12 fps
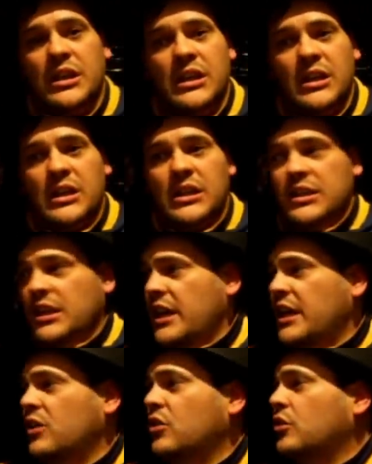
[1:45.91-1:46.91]
eh,
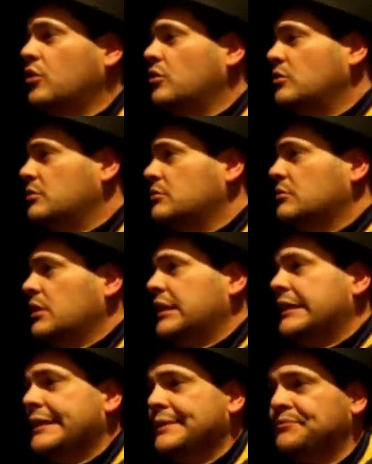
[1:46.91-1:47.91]
Diego,
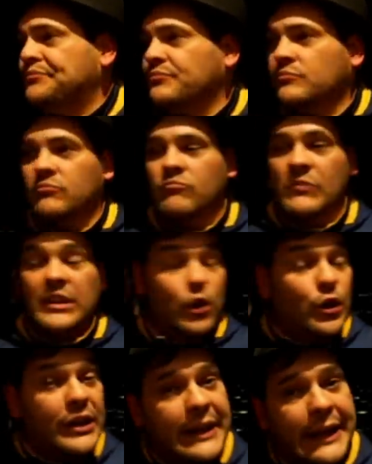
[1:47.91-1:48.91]
em,
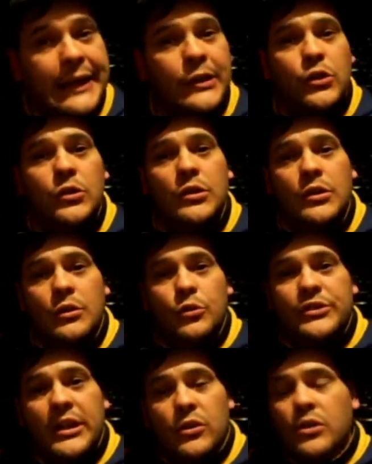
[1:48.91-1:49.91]
Diego Recaño,
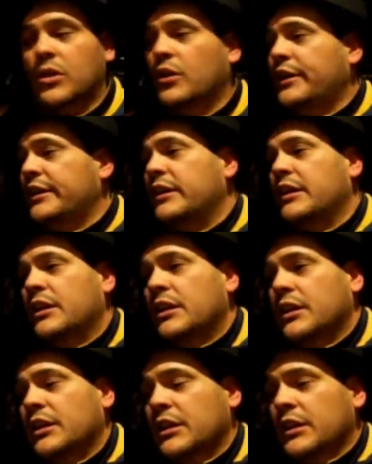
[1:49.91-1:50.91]
Luciano Cohen
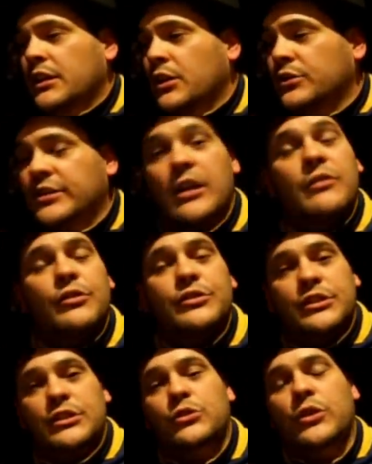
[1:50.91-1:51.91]
y Gonzalo
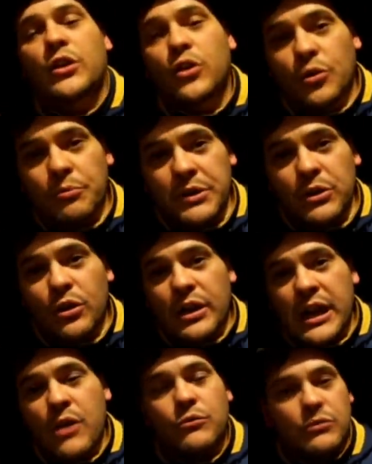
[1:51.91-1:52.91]
Alfonsín estuvieron conmigo
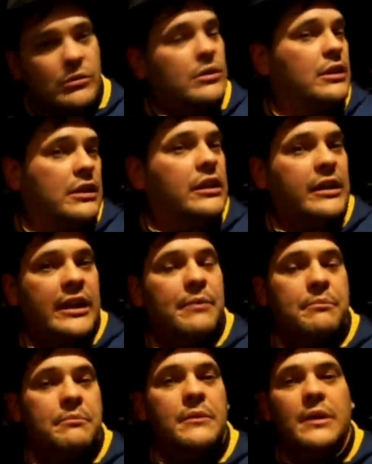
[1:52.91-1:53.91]
clown desde que
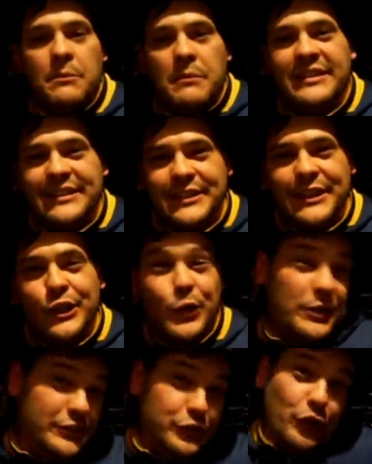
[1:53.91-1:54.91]
eran bastante
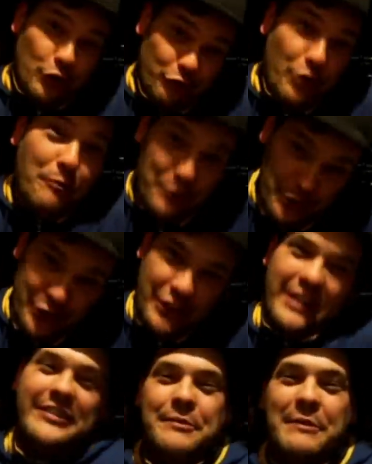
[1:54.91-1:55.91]
jovencitos, lo son, pero
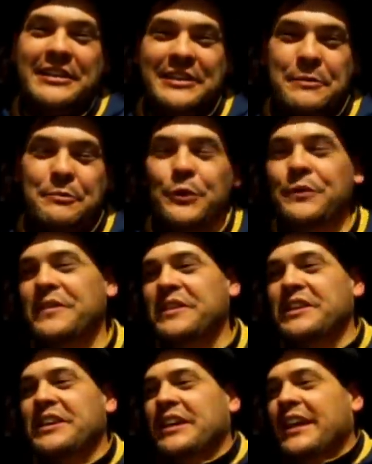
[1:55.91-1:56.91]
desde hace más tiempo.
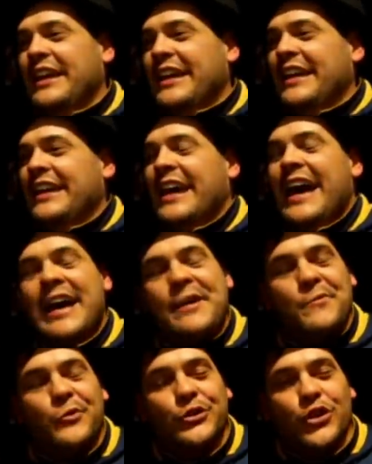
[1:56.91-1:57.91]
Eh, a
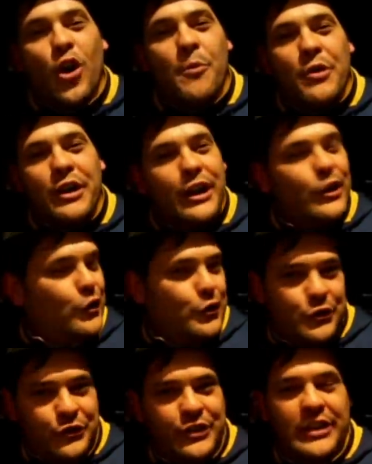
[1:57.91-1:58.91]
Gustavo Monge lo
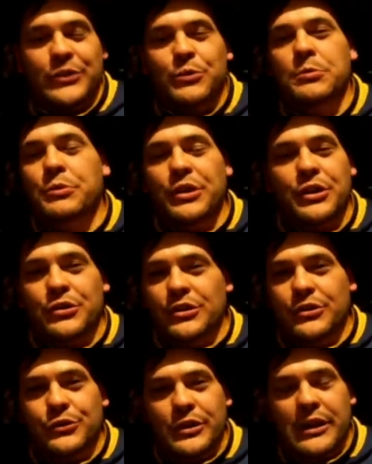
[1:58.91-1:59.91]
conocí hace muy poquito
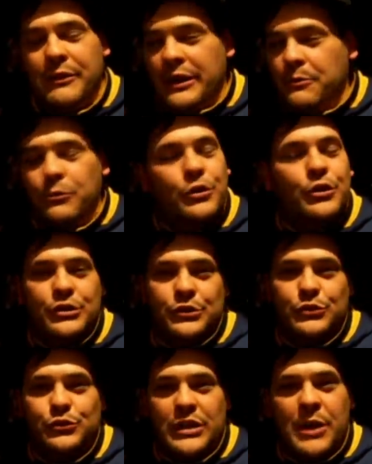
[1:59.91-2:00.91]
y estoy la verdad muy
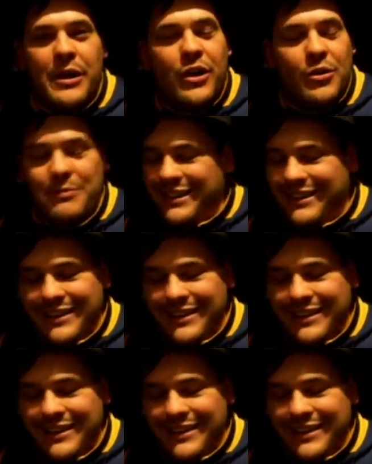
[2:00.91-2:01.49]
contento con su trabajo, me